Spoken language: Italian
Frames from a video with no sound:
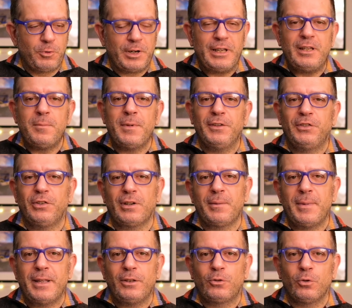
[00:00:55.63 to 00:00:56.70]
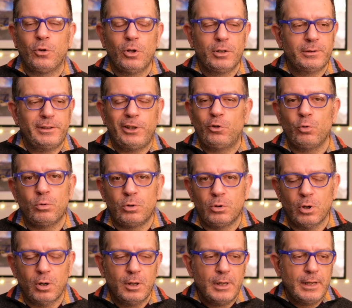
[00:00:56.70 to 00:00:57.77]
un, ridimensionamento di
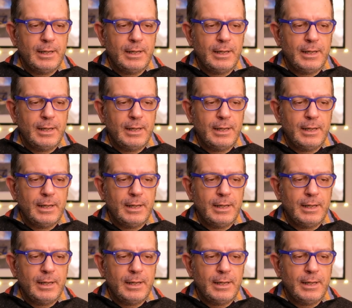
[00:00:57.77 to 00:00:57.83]
tutto.